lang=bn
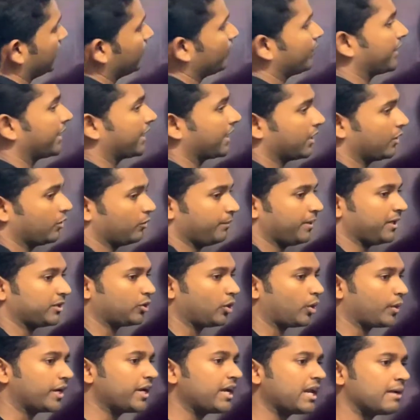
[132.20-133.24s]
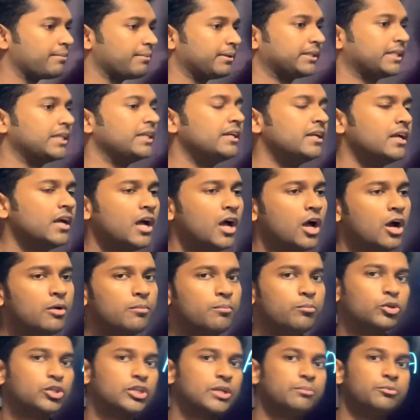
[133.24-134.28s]
এ হয়ে গেল বা ধরেন আমাদের
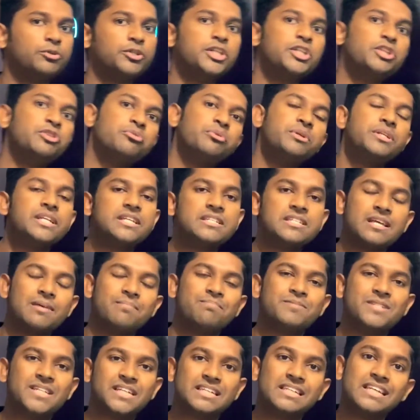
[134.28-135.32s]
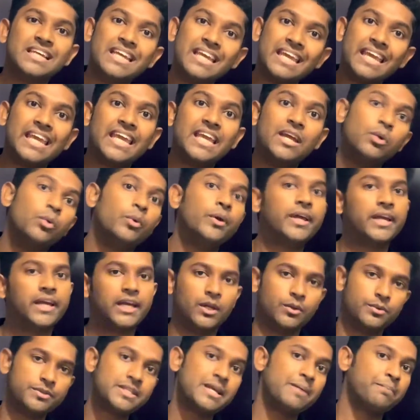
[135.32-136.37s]
মোটামুটি দুইটা সাবজেক্টে এ হয়ে
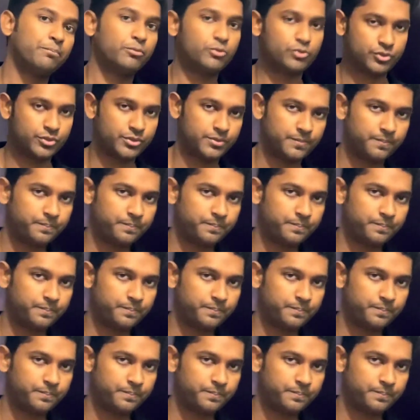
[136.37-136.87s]
গেল সাপোজ